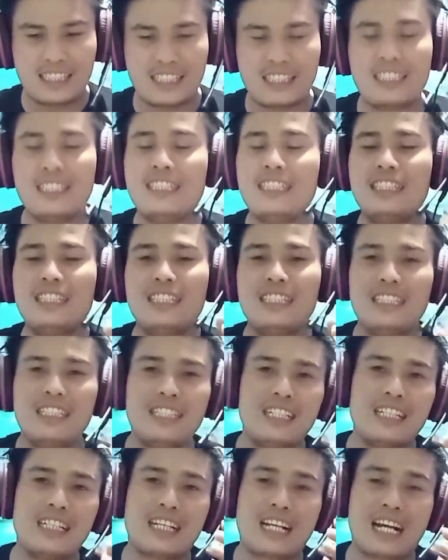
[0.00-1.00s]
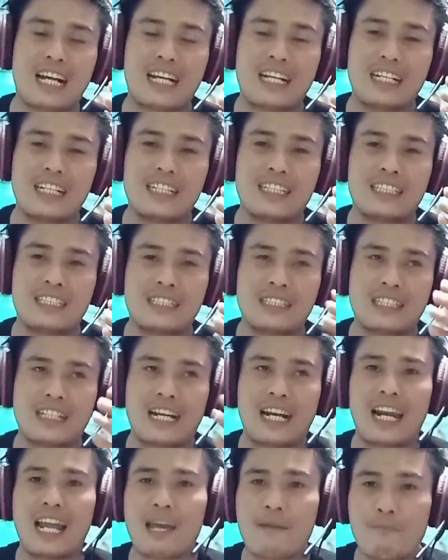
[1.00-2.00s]
di uh,
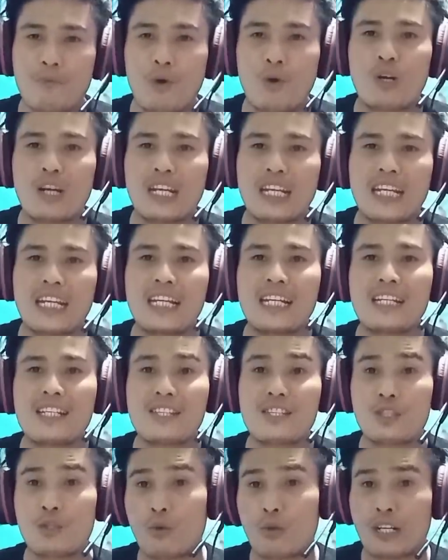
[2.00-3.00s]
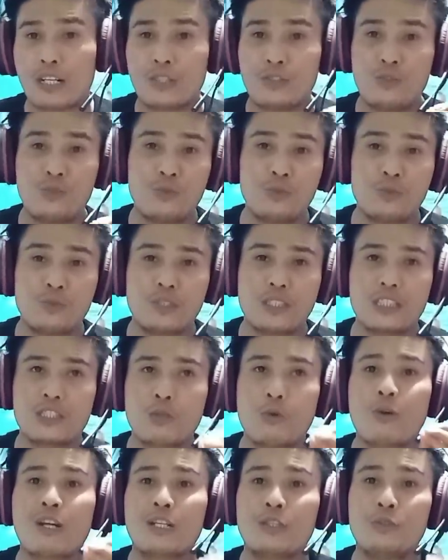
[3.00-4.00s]
klaim oleh seorang you, eh,
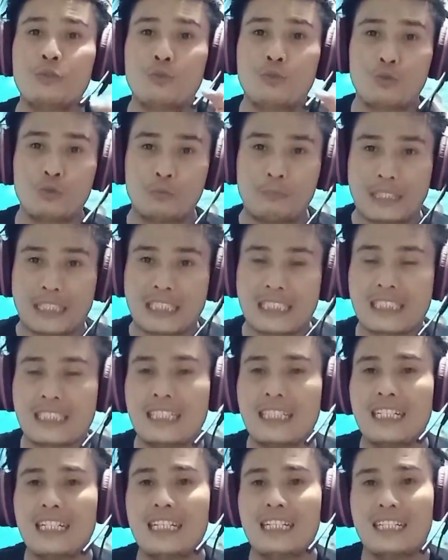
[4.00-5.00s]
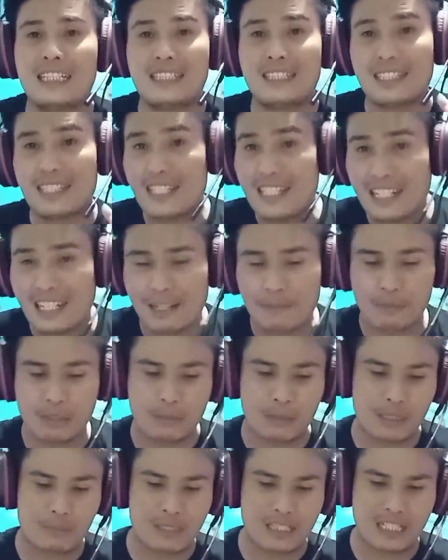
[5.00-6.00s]
seorang youtuber uh, Islam
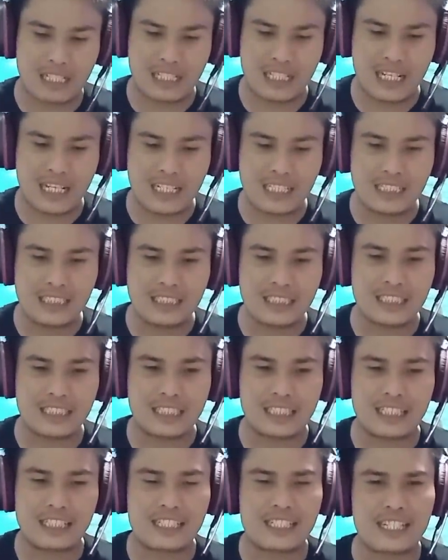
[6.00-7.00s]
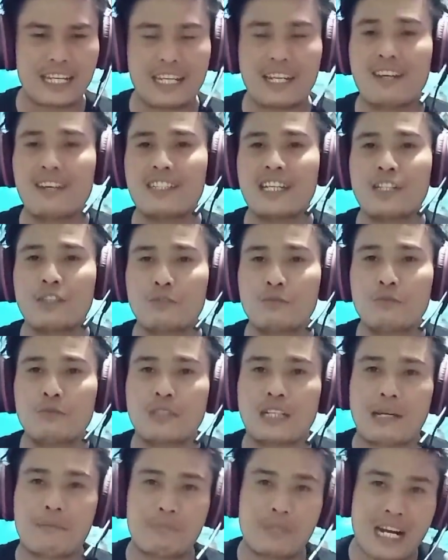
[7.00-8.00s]
teman-teman sekalian uh, channelnya itu
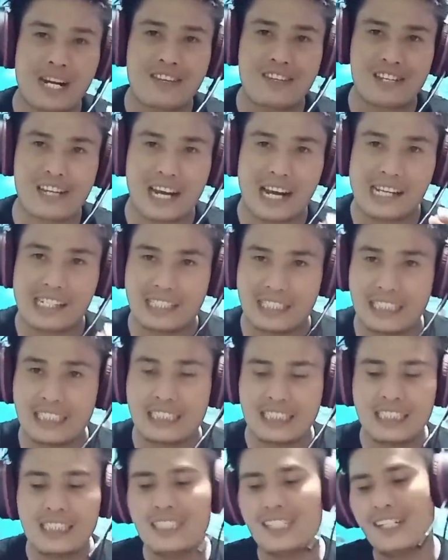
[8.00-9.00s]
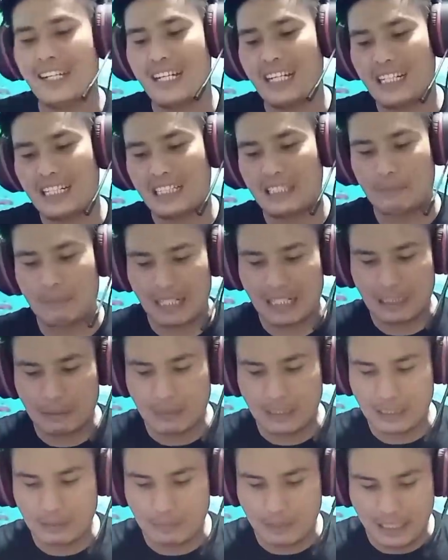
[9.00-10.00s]
Rabiansa ID di mana
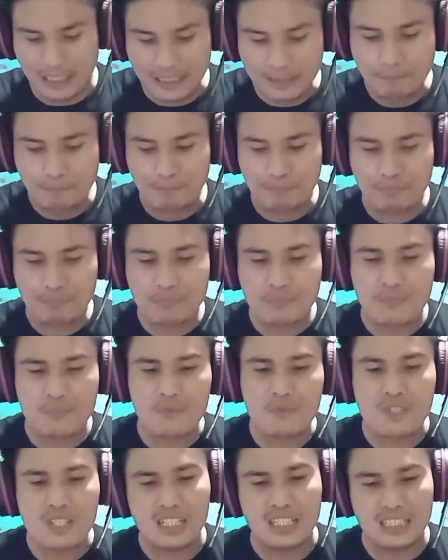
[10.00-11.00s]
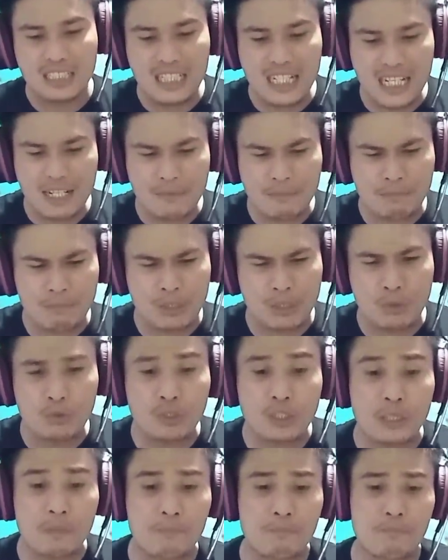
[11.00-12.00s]
teman-teman dia
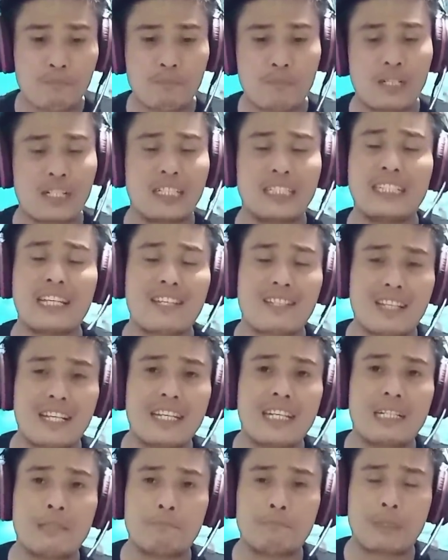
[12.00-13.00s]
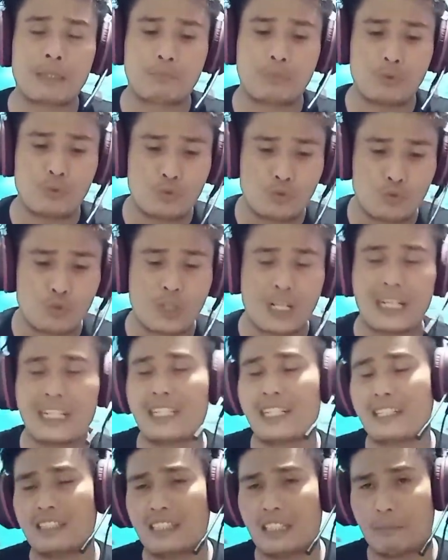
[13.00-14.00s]
mengutip uh, Yesaya 42
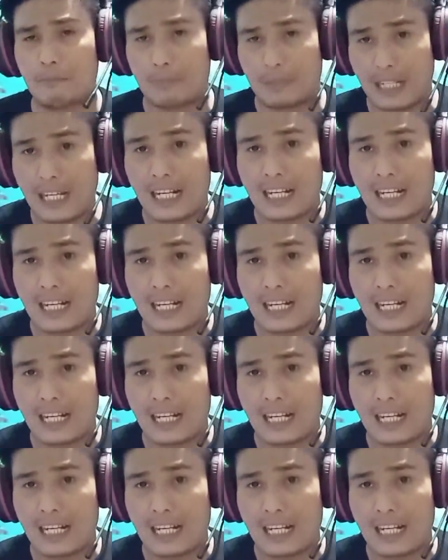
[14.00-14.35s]
ayat 13